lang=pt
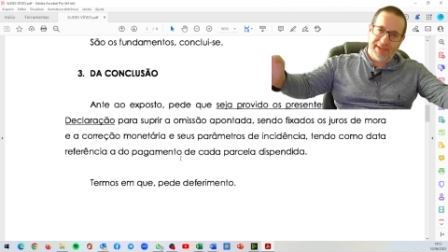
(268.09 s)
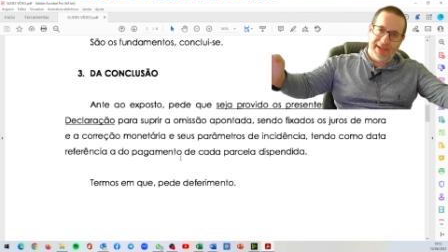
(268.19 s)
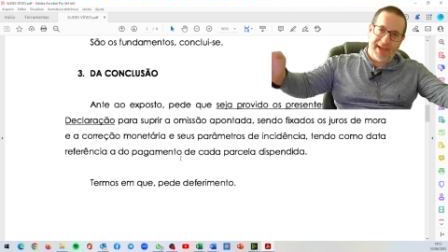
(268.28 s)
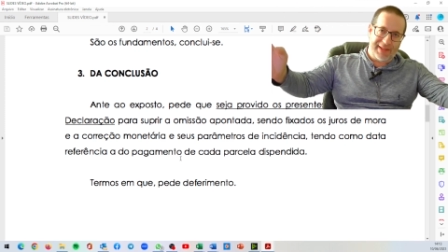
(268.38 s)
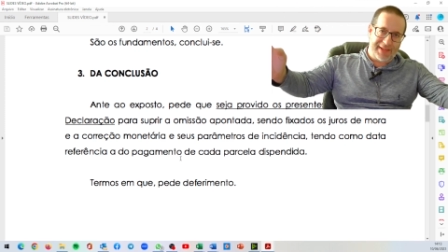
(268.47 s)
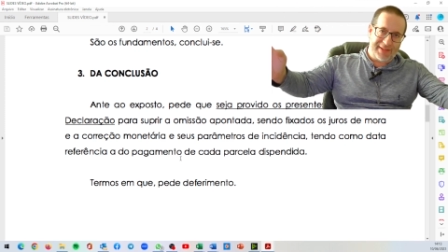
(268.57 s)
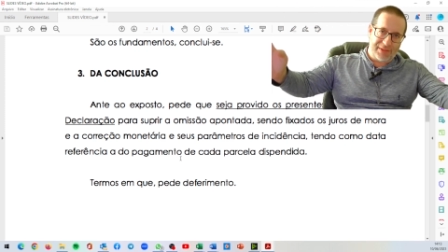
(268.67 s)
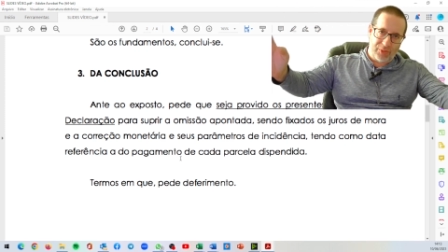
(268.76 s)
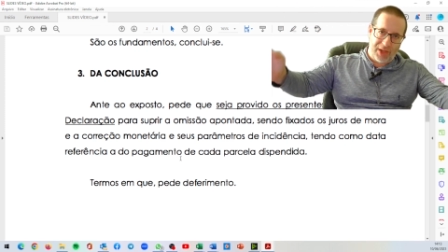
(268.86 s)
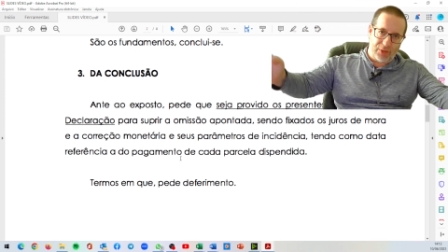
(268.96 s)
né, a data
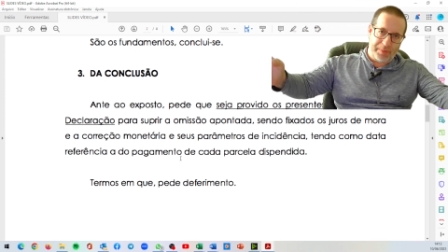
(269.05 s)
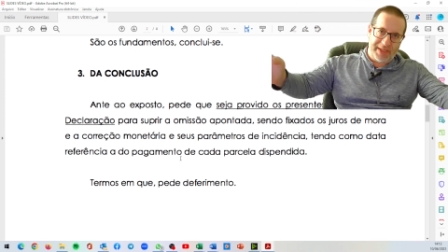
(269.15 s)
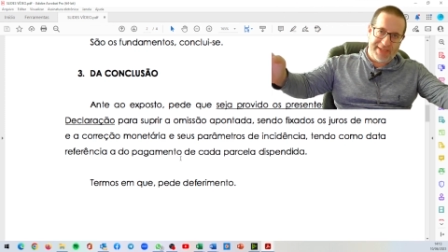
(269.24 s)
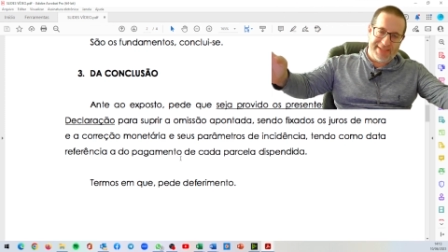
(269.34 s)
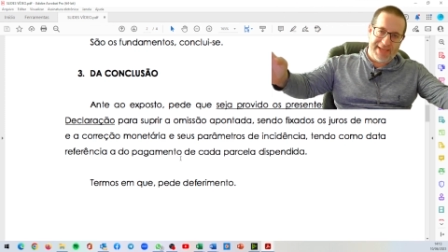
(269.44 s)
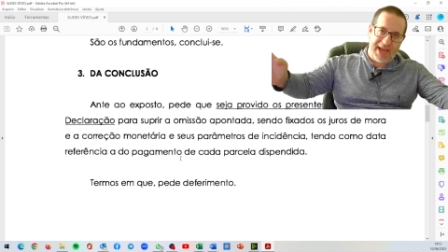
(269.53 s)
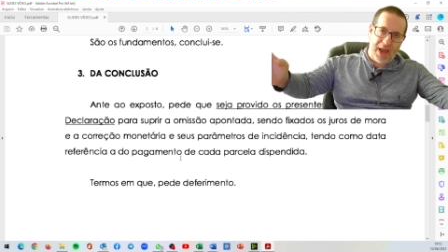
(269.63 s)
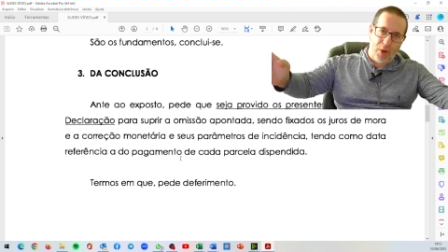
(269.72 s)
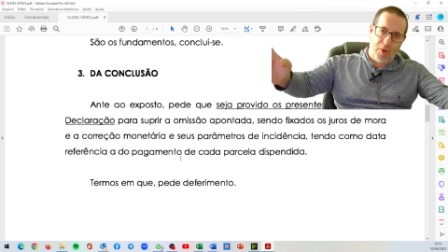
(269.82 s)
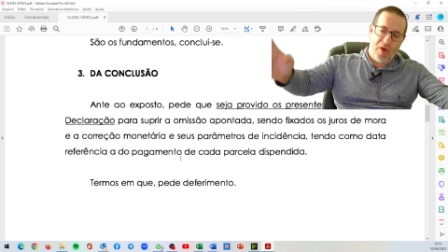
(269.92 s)
do laudo
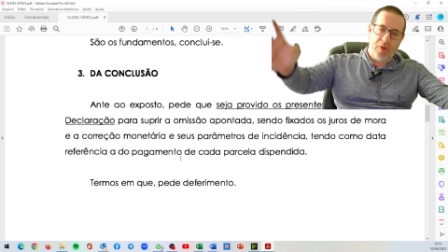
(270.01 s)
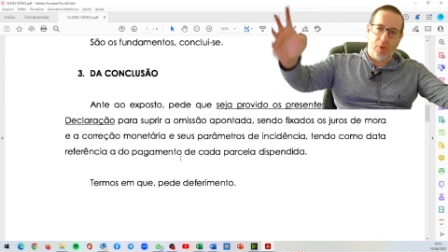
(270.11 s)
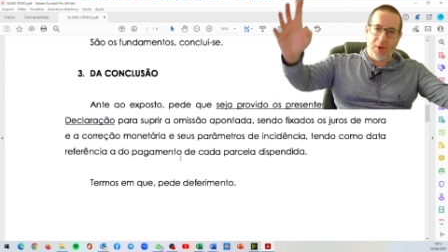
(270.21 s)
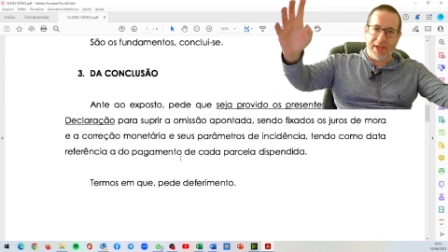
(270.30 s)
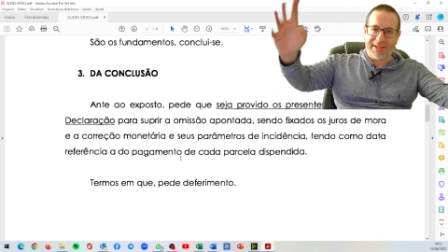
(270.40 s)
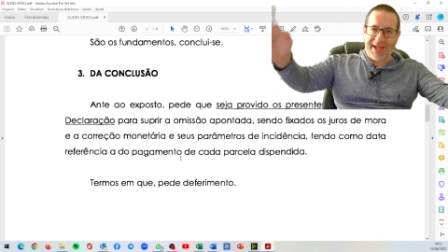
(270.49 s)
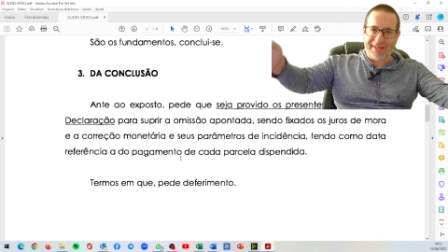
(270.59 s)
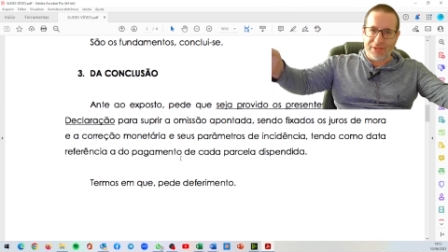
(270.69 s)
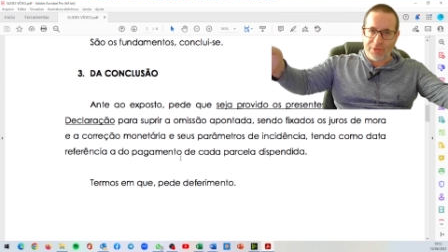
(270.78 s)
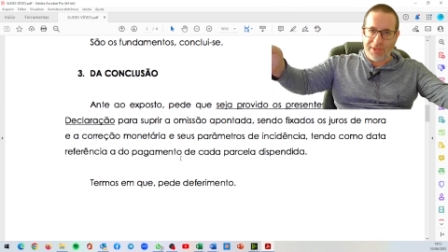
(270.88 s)
pericial ou a
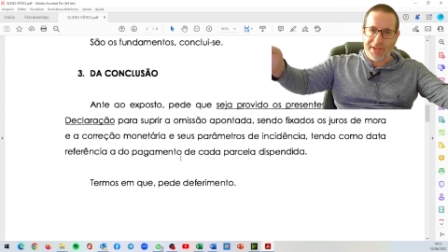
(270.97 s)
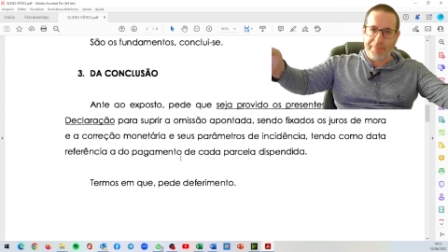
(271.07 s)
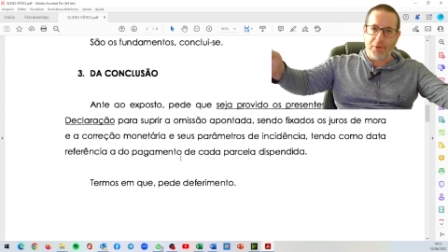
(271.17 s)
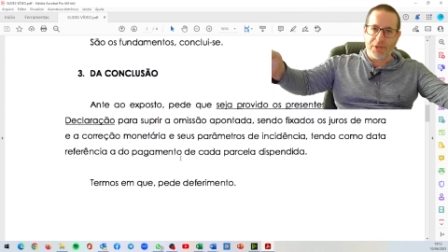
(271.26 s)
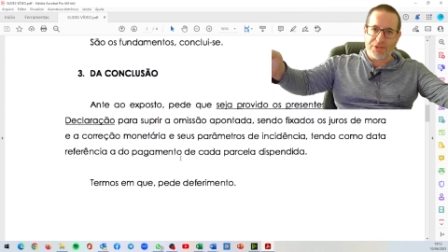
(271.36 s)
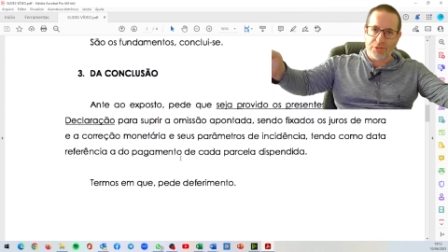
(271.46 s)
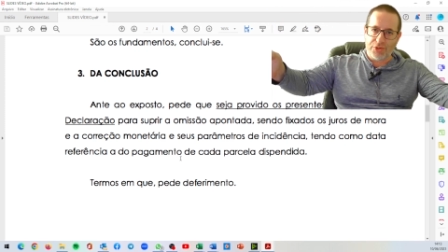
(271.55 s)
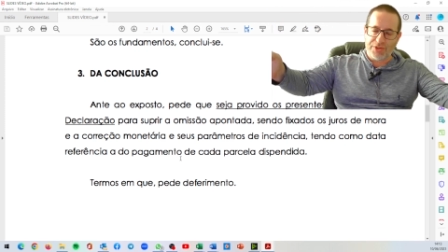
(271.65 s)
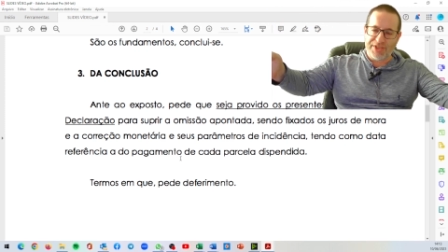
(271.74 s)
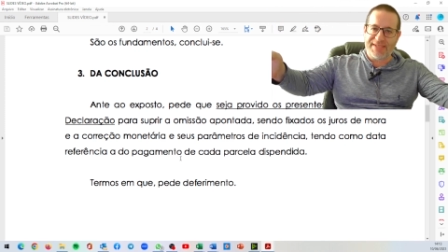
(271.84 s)
data do depósito
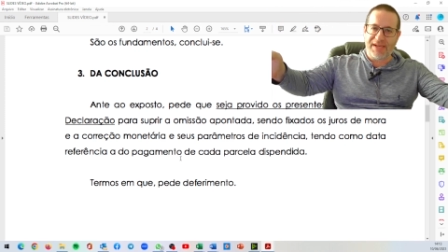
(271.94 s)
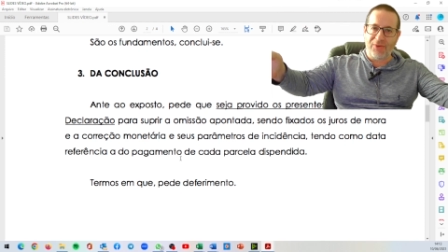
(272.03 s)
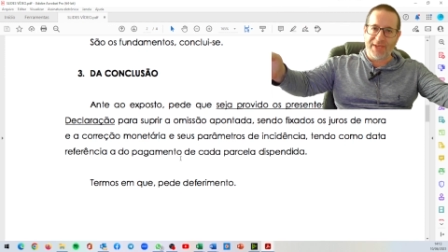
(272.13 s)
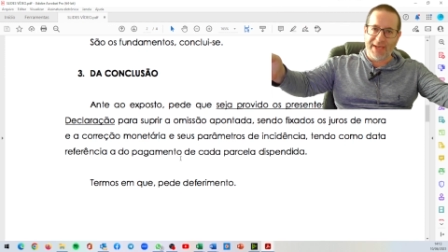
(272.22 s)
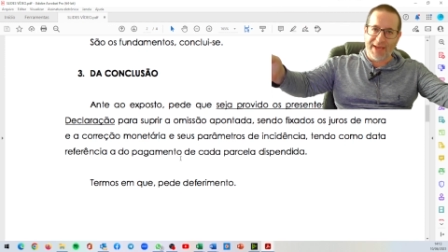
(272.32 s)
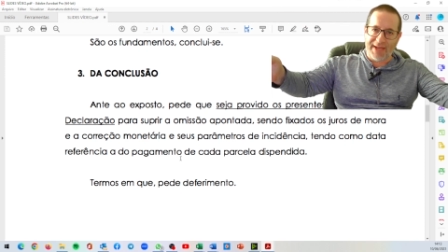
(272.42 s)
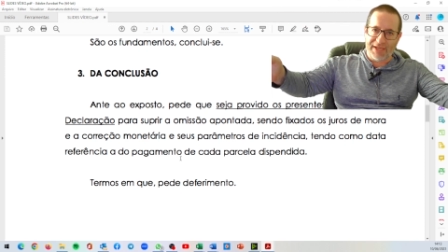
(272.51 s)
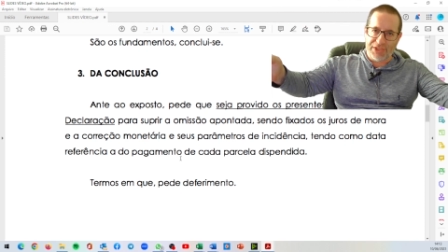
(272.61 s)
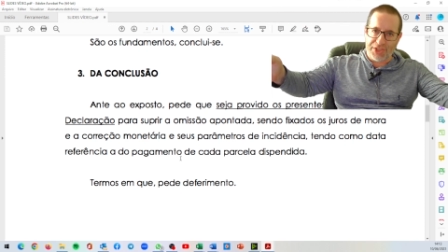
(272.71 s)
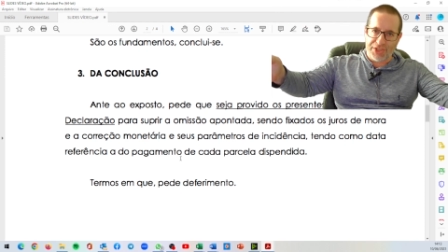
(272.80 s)
judicial que
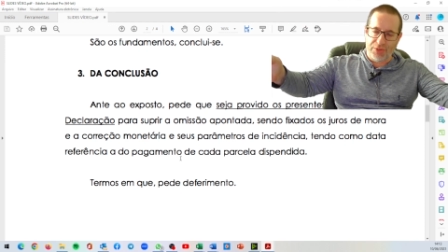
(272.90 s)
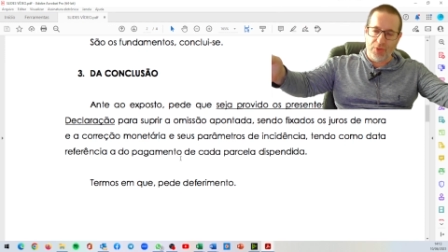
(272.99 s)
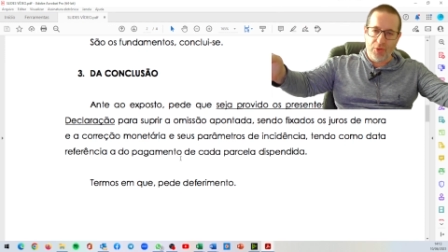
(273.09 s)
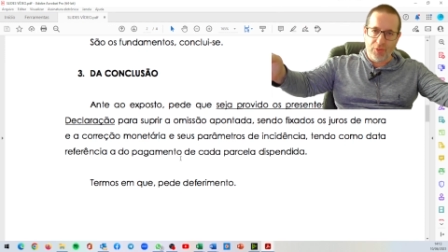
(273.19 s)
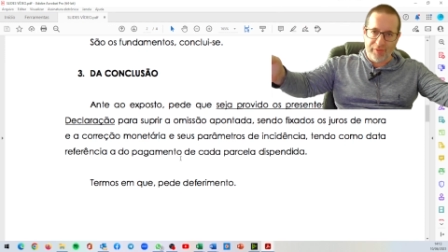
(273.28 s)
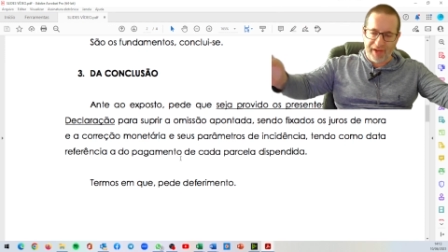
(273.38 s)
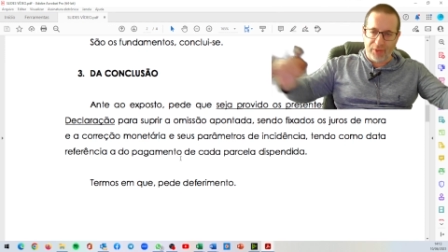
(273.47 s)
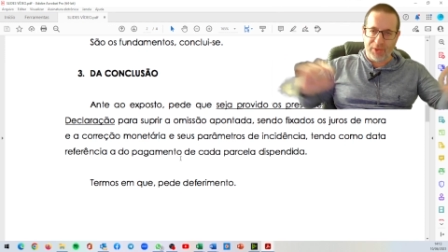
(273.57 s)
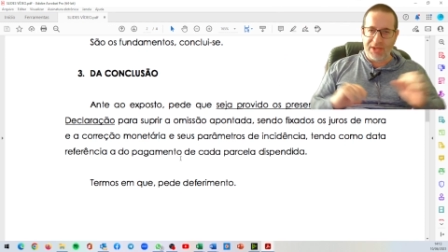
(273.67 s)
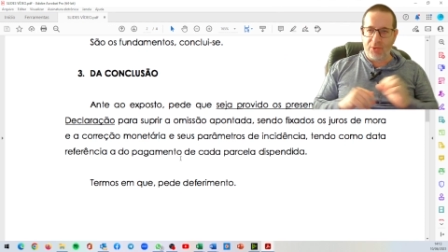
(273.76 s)
garantiu o
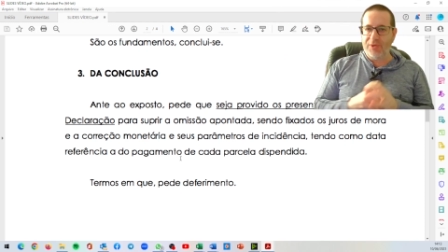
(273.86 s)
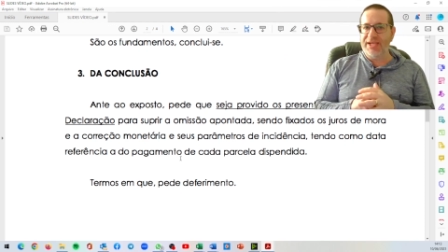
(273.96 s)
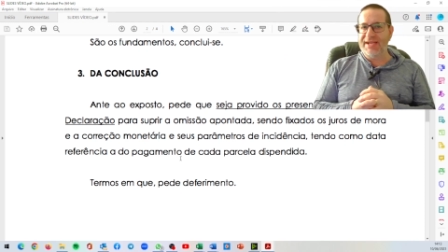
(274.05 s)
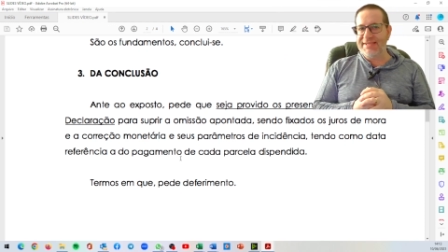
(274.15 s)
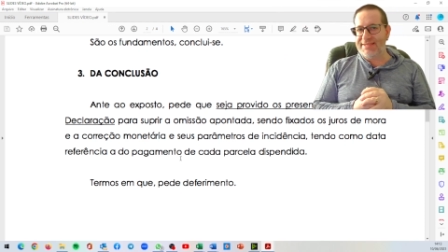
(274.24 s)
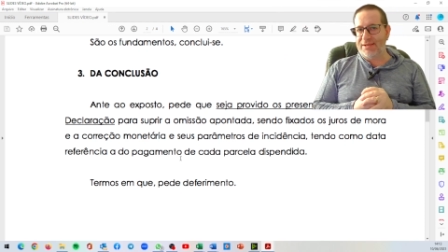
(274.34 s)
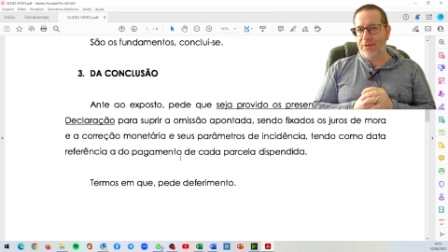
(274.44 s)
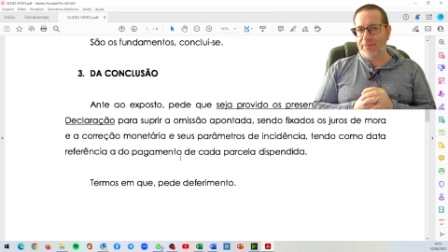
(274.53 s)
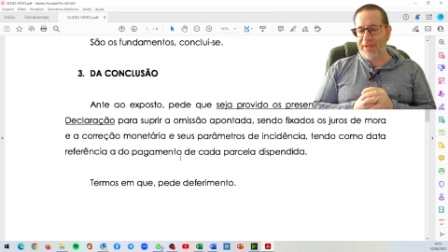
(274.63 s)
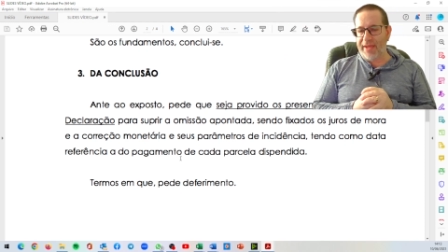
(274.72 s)
valor da
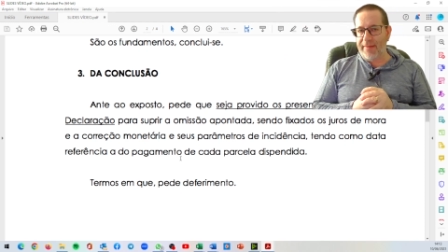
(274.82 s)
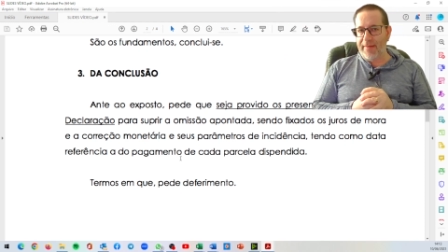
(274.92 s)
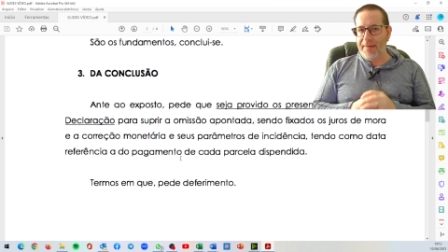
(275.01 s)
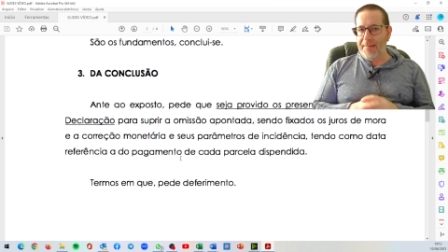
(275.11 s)
condenação. Né?